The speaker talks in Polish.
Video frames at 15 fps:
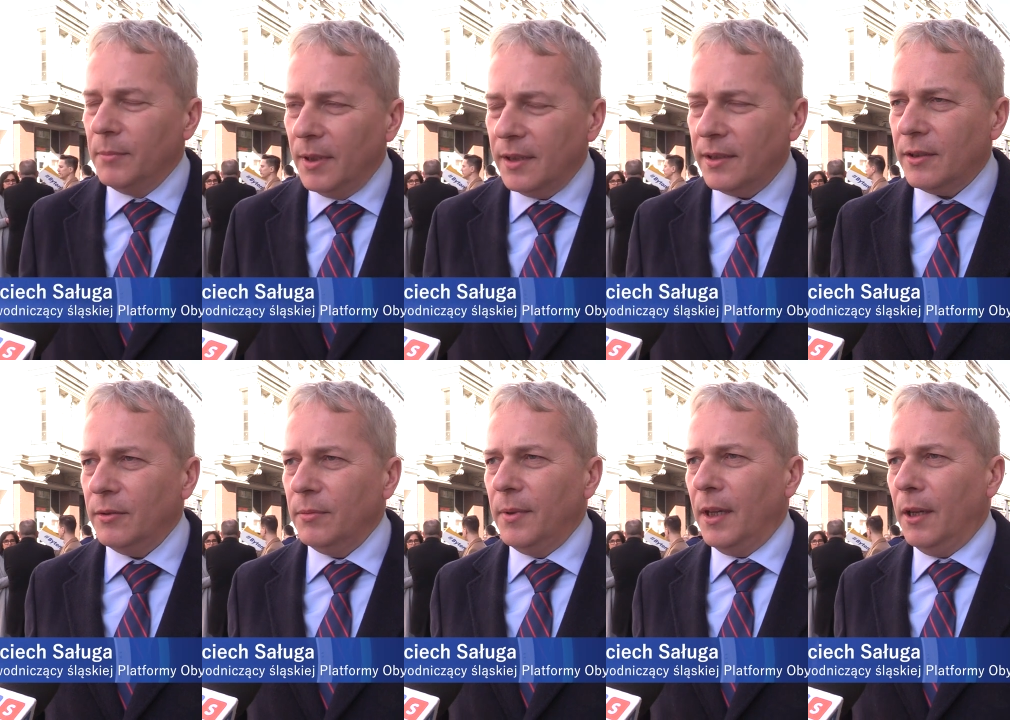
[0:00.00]

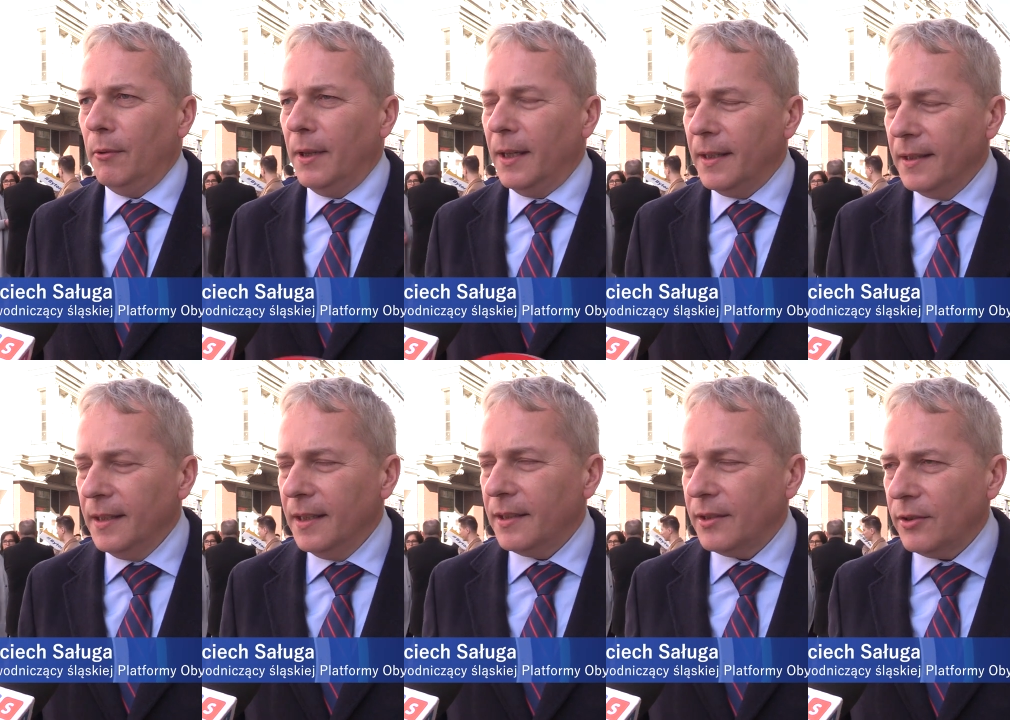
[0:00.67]
Bielsko-Biała,
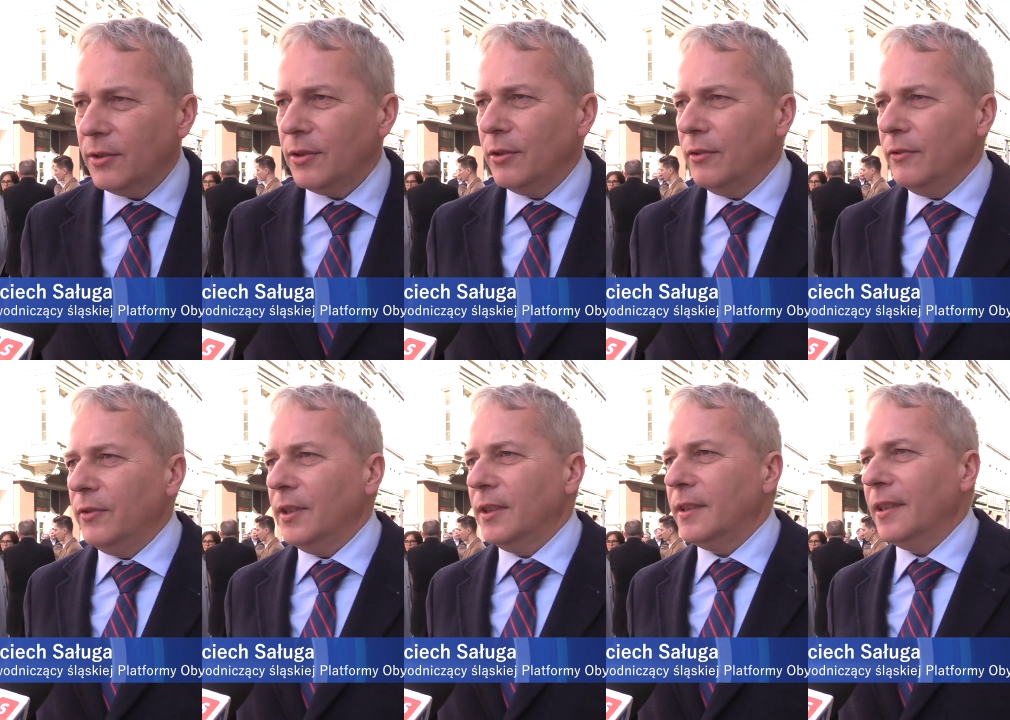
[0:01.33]

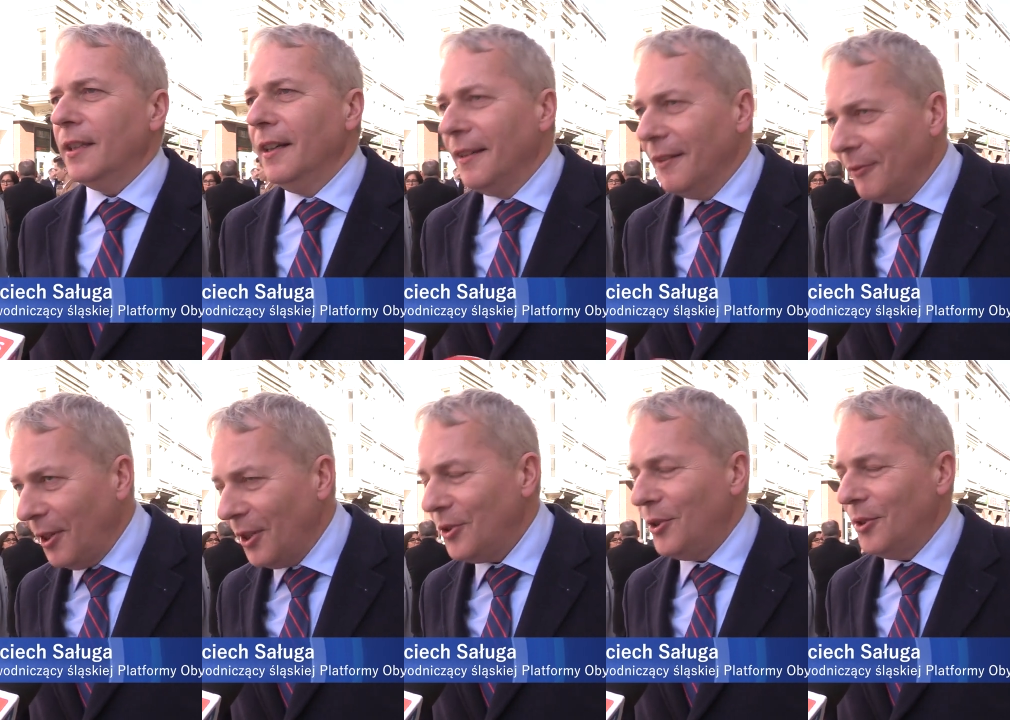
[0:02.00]
Sosnowiec,
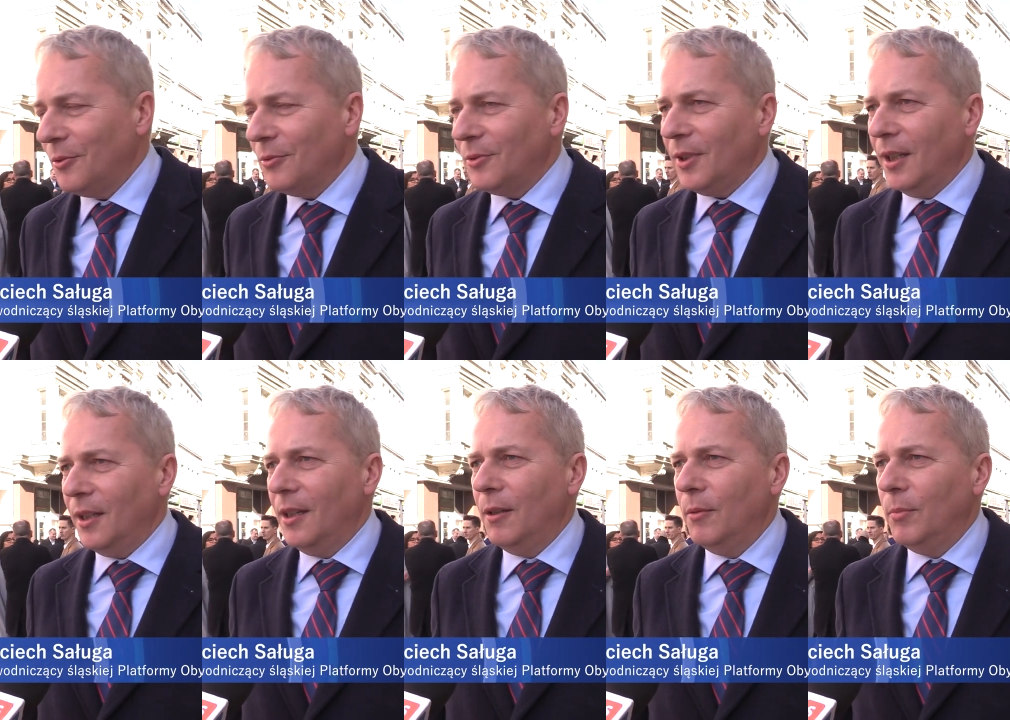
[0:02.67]
właśnie
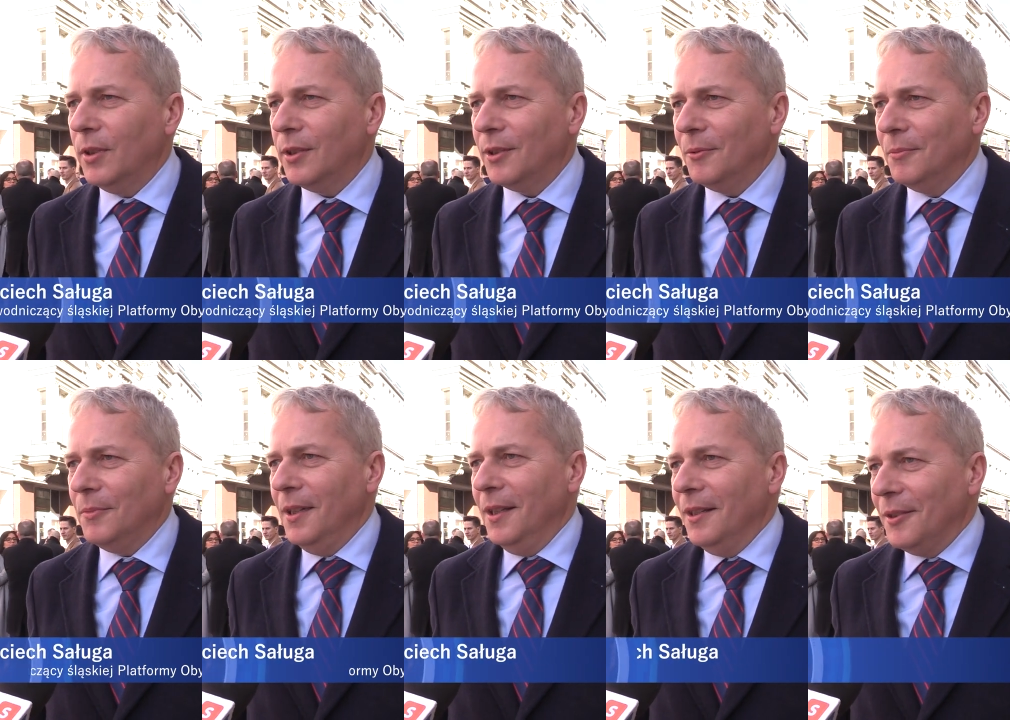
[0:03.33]
tutaj
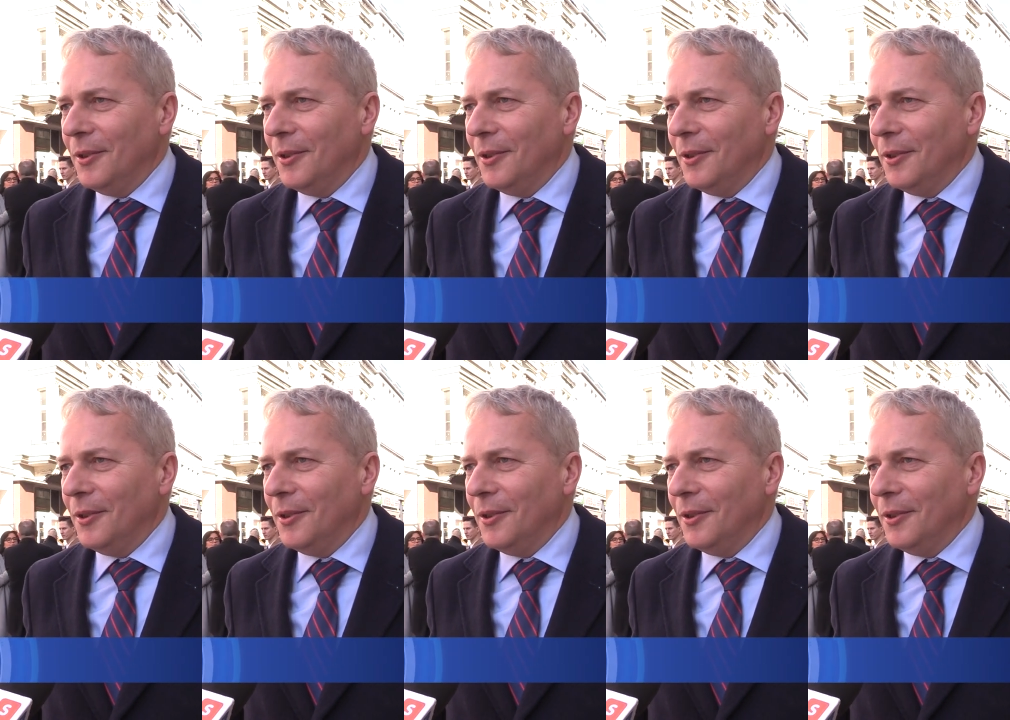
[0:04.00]
Bytom,